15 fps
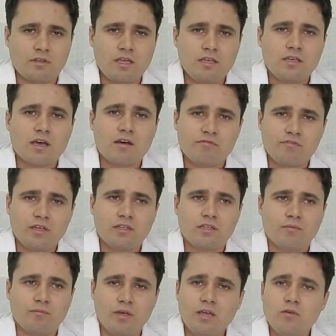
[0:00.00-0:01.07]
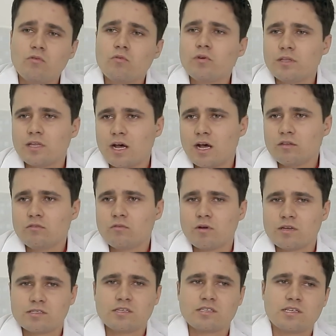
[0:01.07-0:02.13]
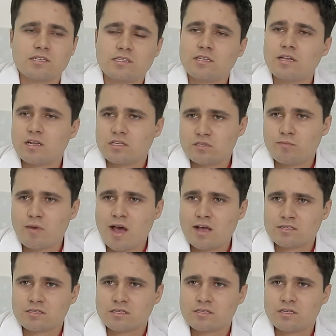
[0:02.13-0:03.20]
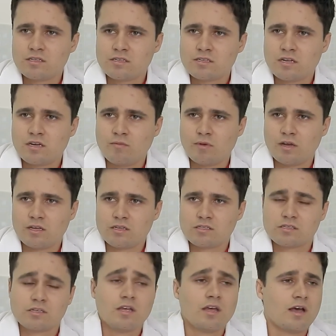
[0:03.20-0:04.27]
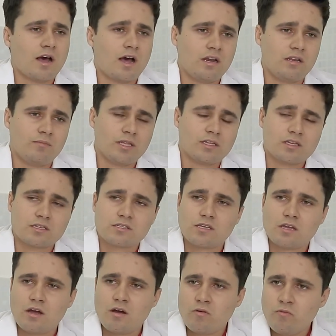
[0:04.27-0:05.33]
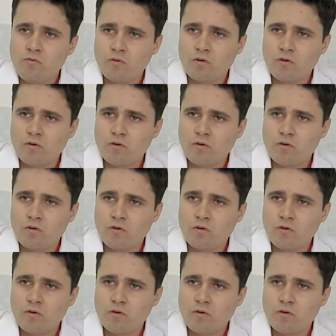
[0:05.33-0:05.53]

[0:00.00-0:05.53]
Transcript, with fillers: tem que haver também o um cuidado com as necessidades básicas desses animais: alimentação,